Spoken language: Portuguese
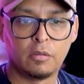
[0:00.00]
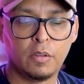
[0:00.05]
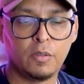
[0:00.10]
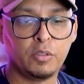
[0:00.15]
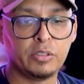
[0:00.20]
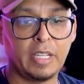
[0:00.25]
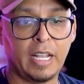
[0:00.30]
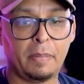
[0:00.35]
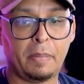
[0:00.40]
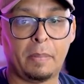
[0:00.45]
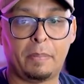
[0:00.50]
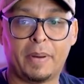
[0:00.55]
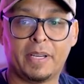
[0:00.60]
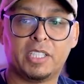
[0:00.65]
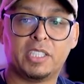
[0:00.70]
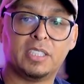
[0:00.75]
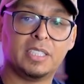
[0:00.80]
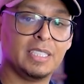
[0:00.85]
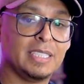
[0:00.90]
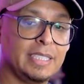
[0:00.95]
Vamos voltar lá para a
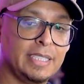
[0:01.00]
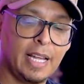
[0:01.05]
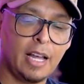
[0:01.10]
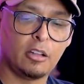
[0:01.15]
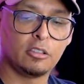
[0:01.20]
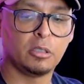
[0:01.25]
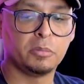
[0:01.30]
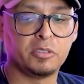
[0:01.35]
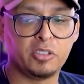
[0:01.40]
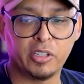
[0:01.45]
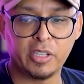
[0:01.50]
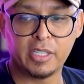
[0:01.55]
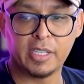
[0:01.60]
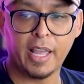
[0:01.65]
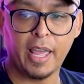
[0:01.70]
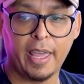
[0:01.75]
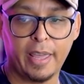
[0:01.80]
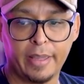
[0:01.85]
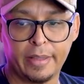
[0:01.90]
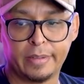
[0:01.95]
página inicial, só para você ter uma
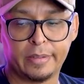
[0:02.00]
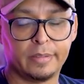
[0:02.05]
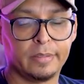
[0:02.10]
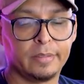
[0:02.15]
ideia.